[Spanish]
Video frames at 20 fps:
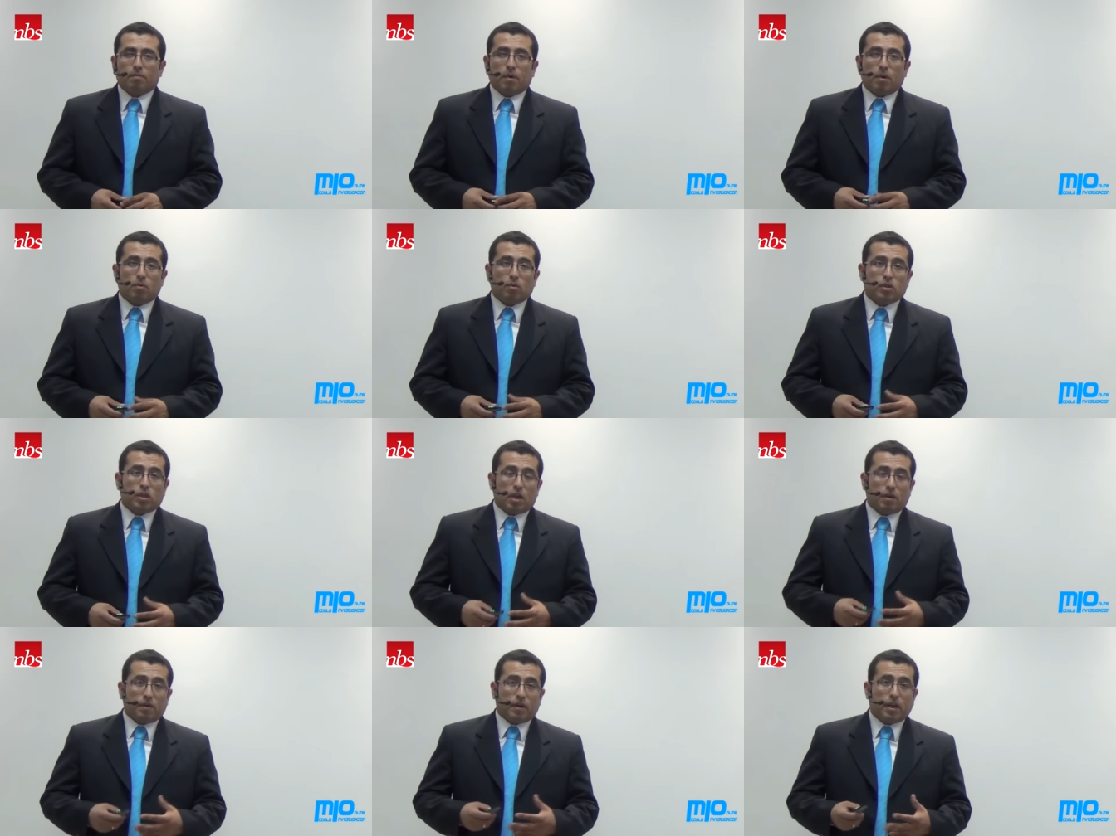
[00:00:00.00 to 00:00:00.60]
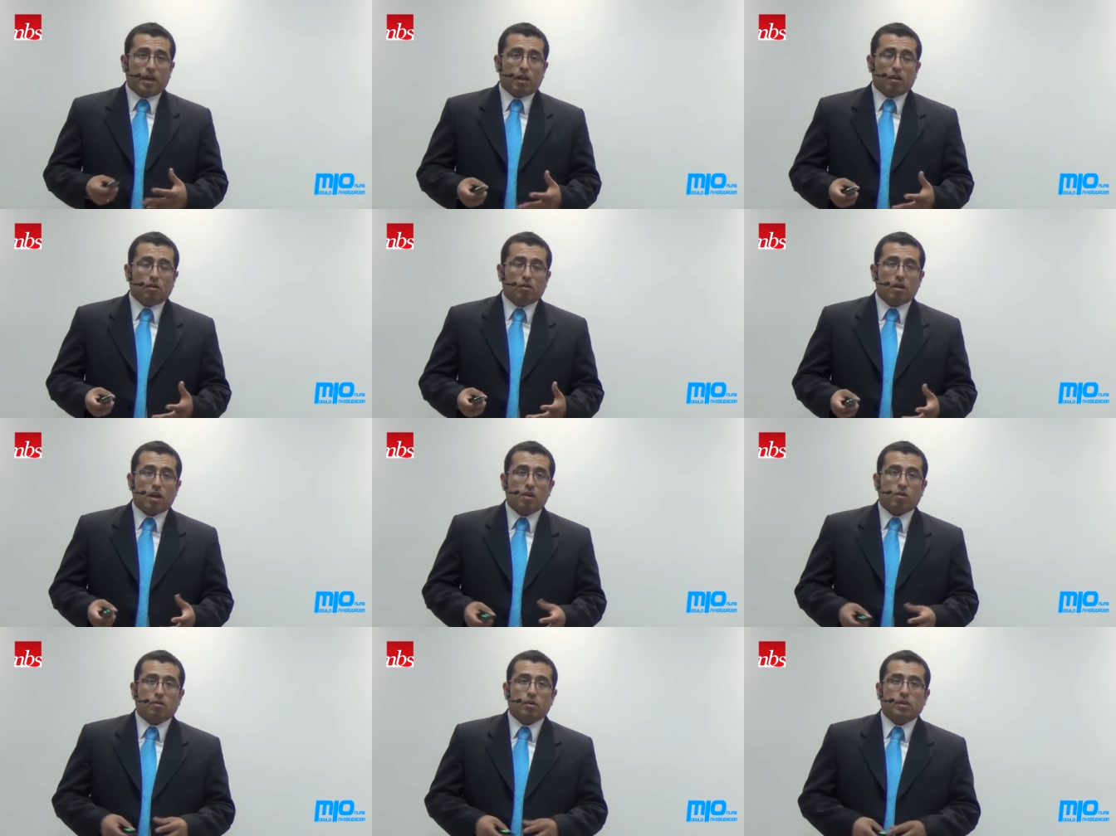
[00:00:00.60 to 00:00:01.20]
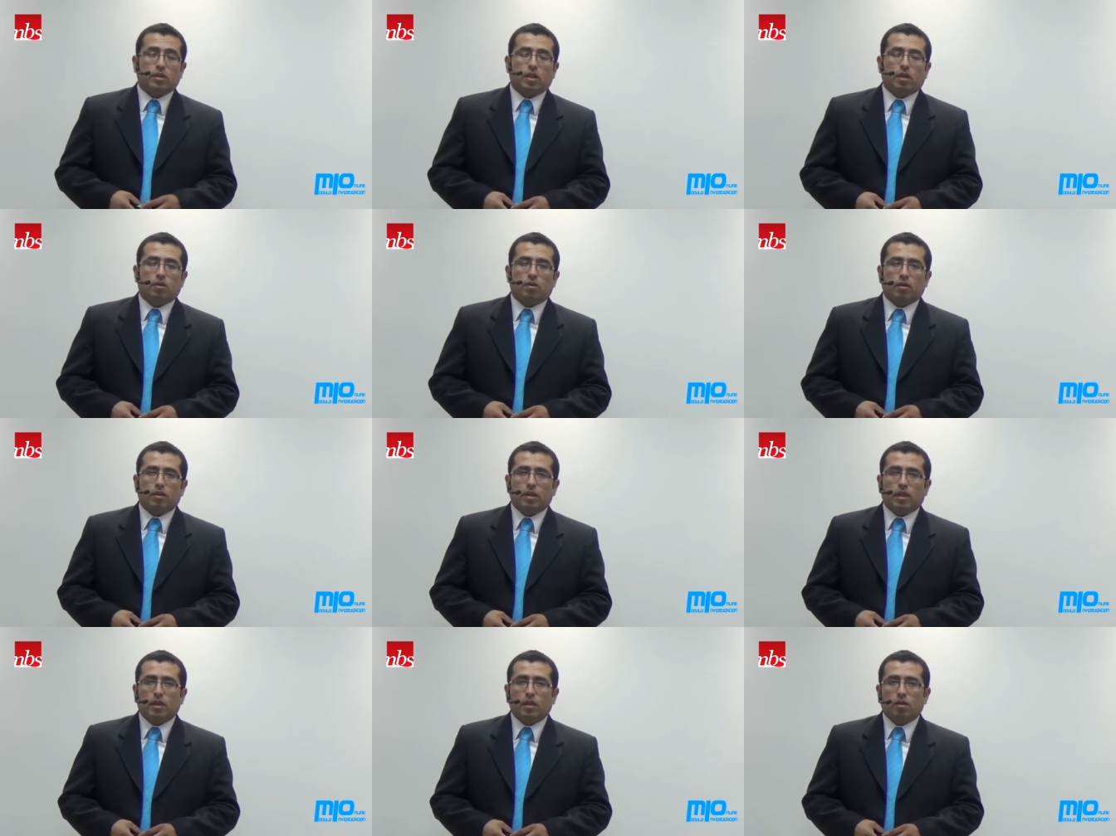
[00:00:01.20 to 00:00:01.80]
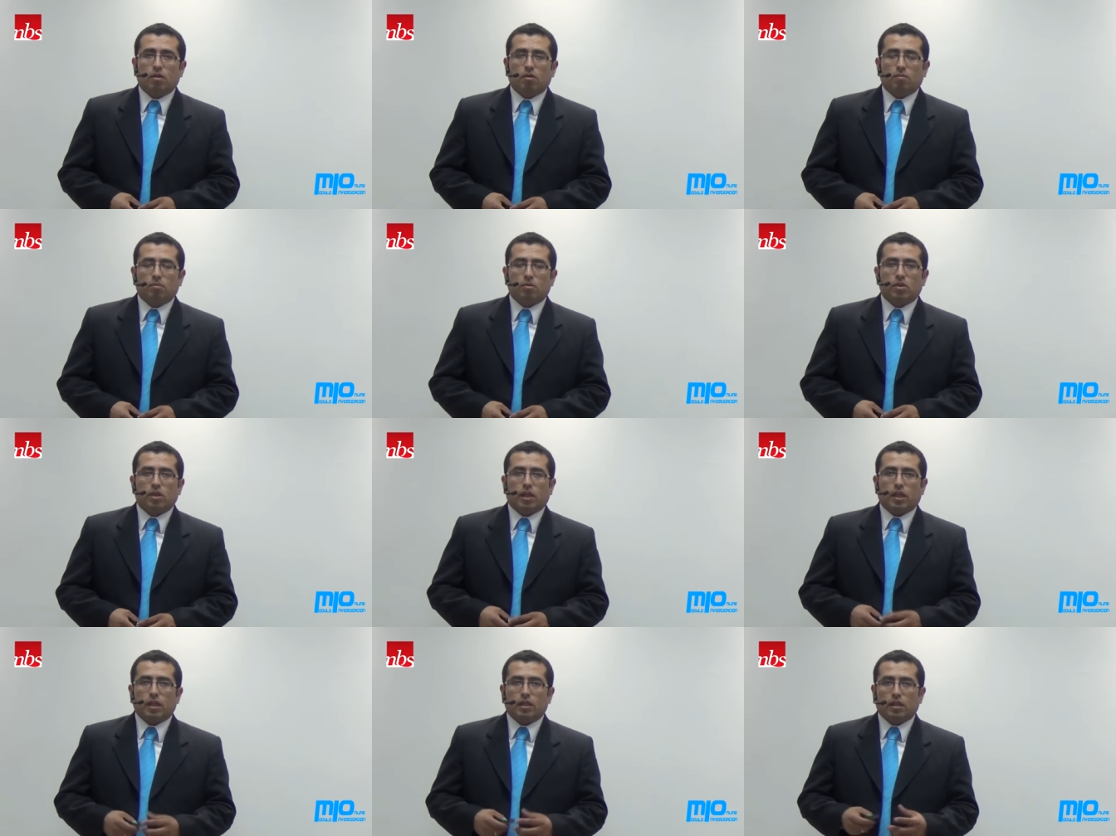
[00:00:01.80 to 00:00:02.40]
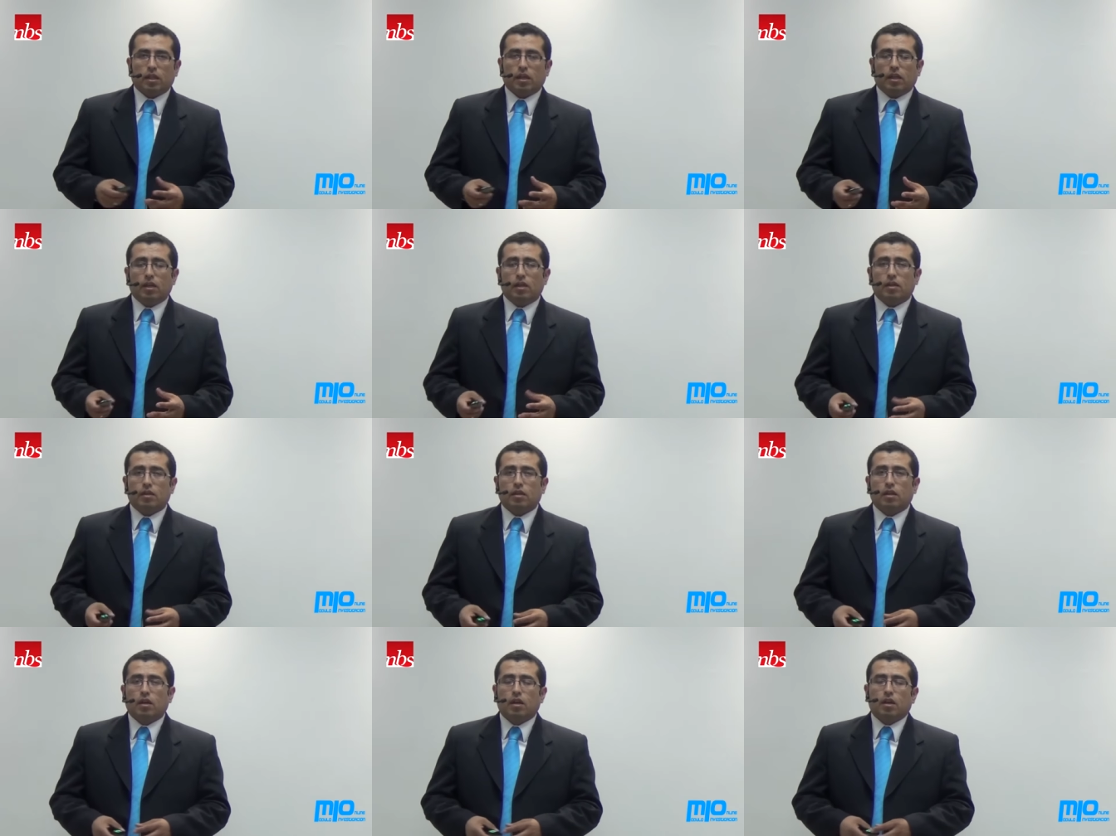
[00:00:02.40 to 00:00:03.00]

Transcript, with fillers: Vamos a ver a lo largo de esta jornada cómo se genera,